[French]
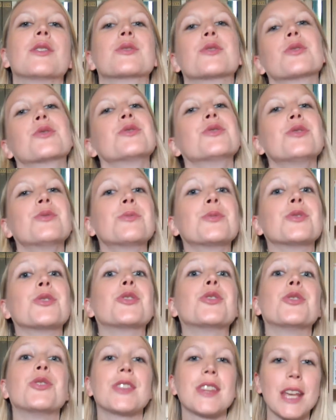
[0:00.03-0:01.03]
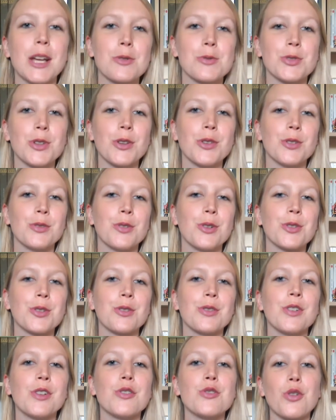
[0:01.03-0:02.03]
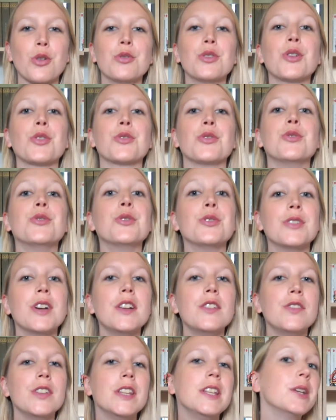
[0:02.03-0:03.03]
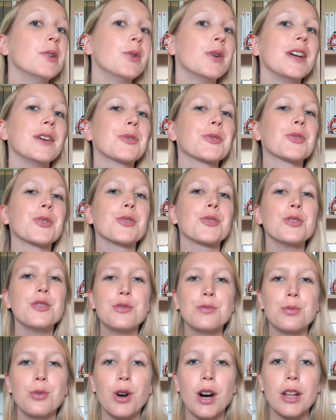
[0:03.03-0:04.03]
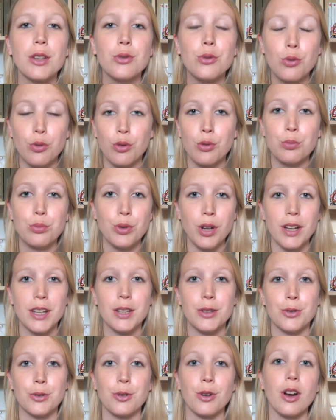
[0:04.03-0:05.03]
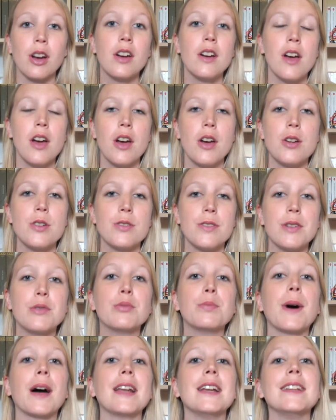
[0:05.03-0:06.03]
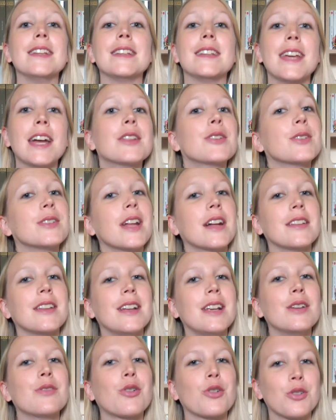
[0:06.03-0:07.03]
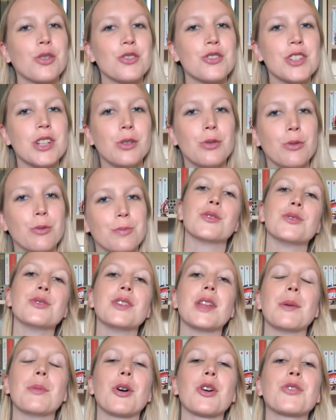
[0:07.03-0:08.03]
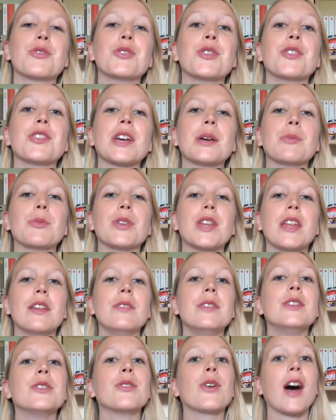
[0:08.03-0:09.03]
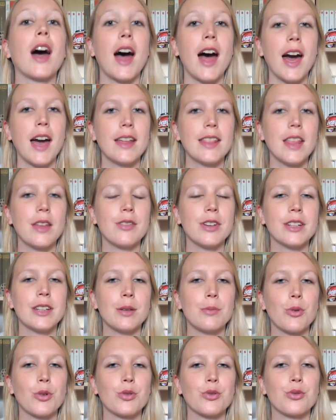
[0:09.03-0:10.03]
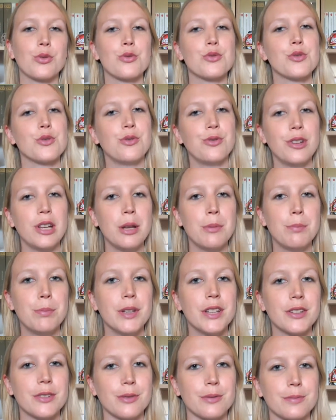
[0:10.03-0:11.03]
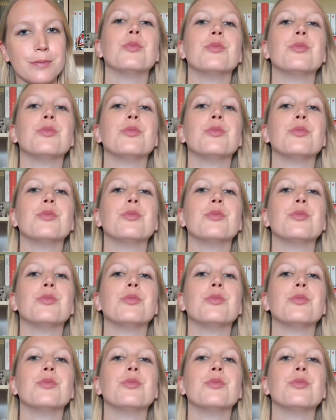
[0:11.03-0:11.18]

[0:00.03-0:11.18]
Coucou tout le monde, je suis très contente de vous retrouver aujourd'hui dans une nouvelle vidéo et on se retrouve pour un nouveau point lecture. Je vais vous parler des quatre derniers livres que j'ai lus. Tout d'abord, je vous donnerai mon avis sur Arrête avec tes mensonges de Philippe Besson.